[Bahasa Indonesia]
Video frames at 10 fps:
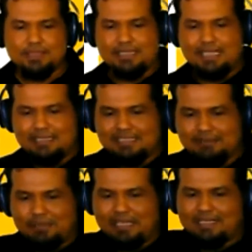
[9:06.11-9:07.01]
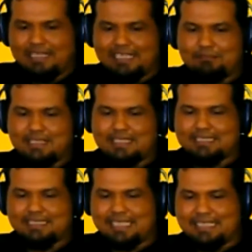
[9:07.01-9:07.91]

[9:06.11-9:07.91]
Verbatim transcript: Karena sebelah dalamnya kita